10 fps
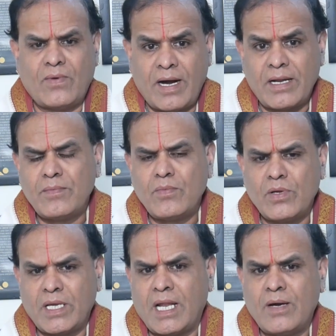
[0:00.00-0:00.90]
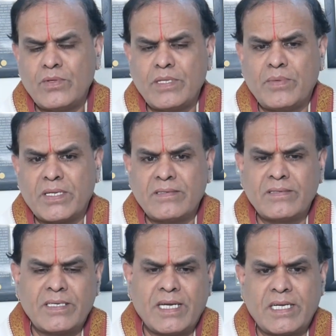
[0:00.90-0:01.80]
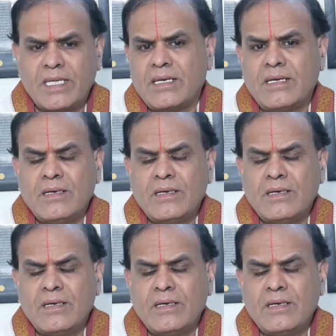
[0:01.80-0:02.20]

వారంలో ఎలా ఉంది పరిస్థితి అంటే